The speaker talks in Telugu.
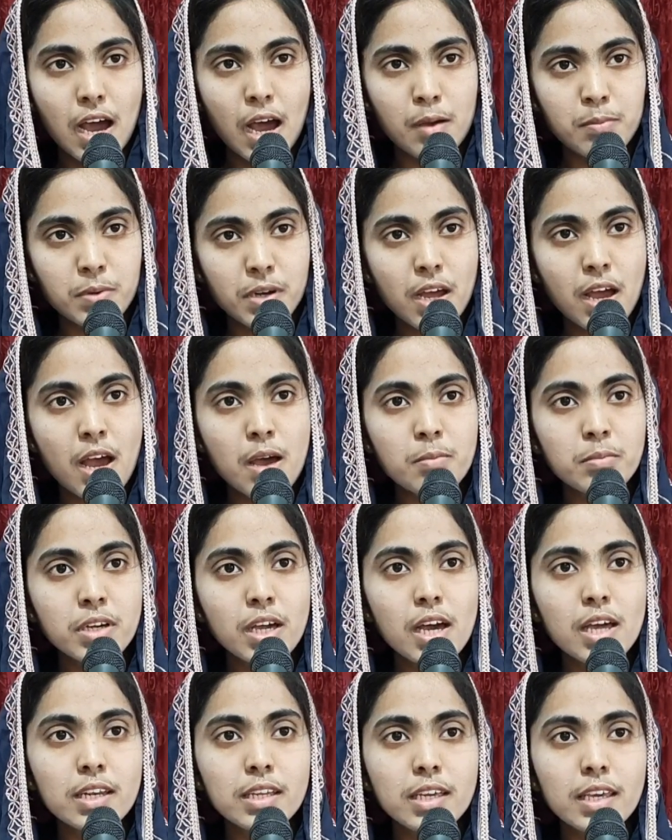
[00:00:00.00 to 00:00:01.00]
అబ్రహాము
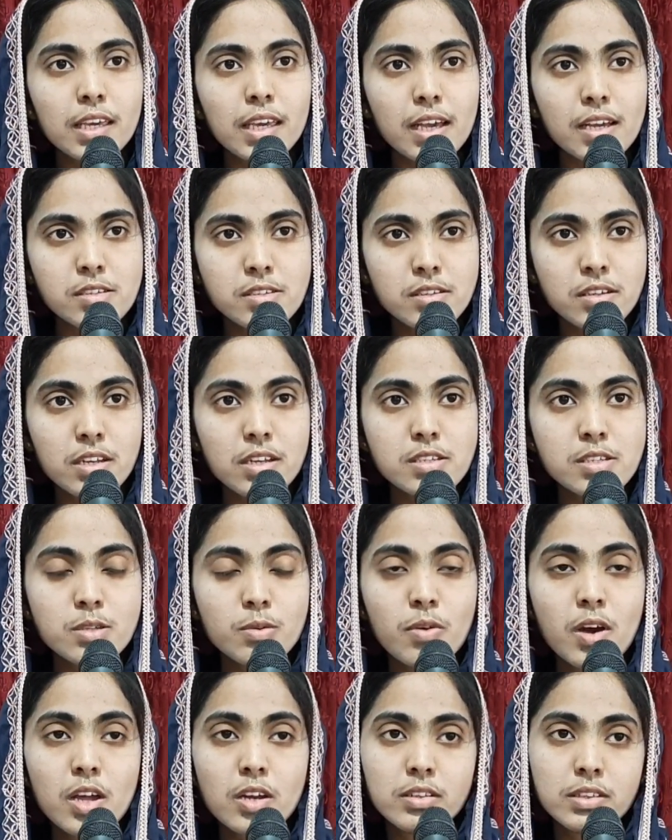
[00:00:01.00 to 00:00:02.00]
గారికి
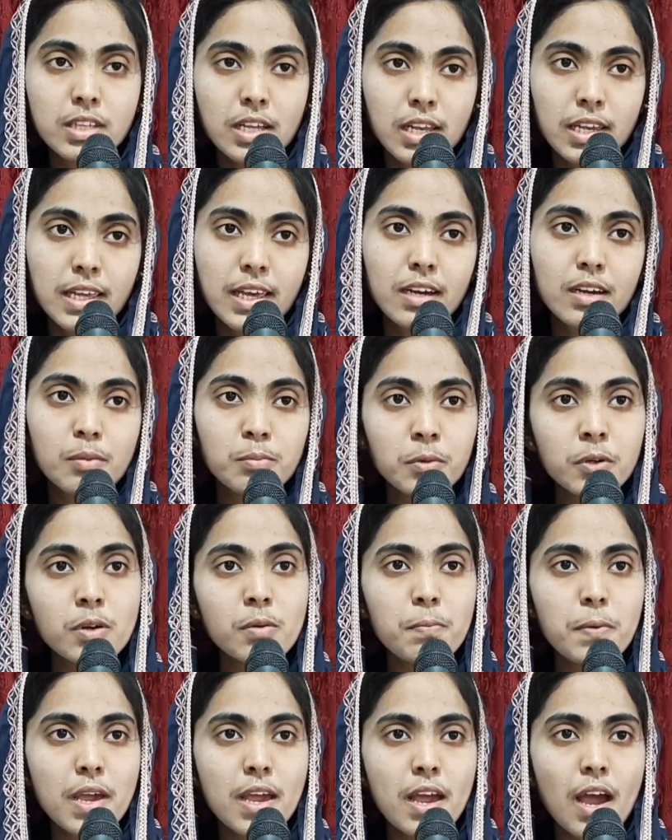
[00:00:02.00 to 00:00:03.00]
యేసుక్రీస్తు వారు తెలియక
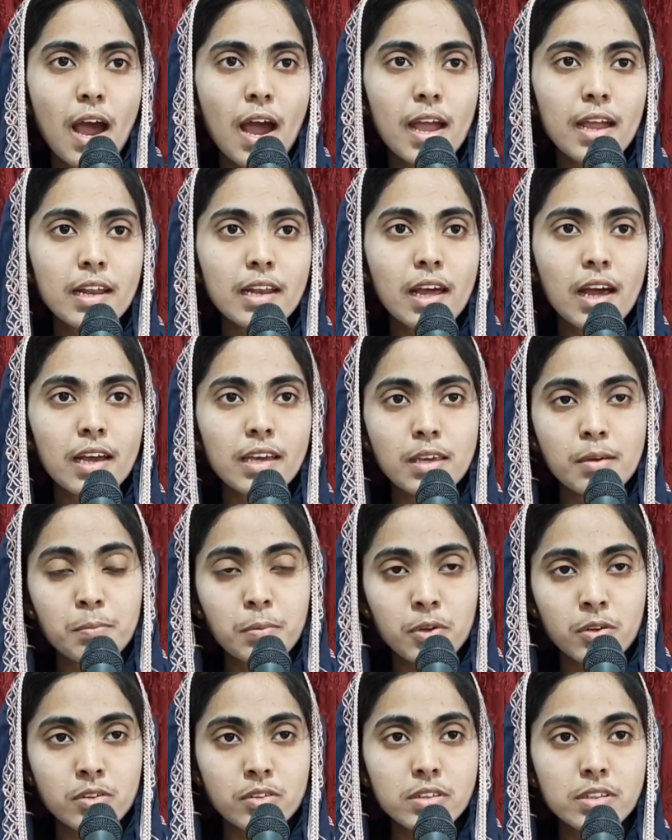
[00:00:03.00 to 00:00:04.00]
మునిపే ఆయన ఈ
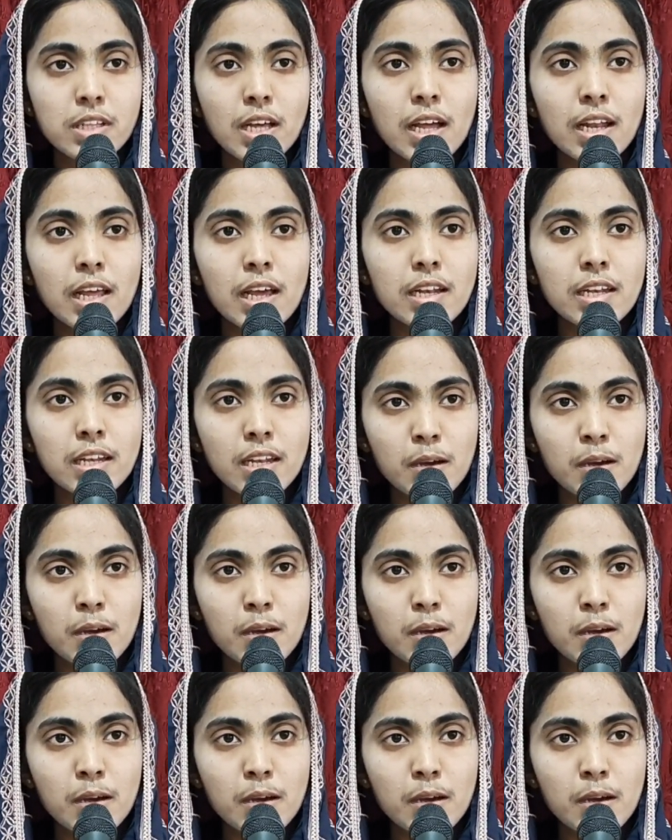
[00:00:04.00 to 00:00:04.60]
పునరుద్ధానాన్ని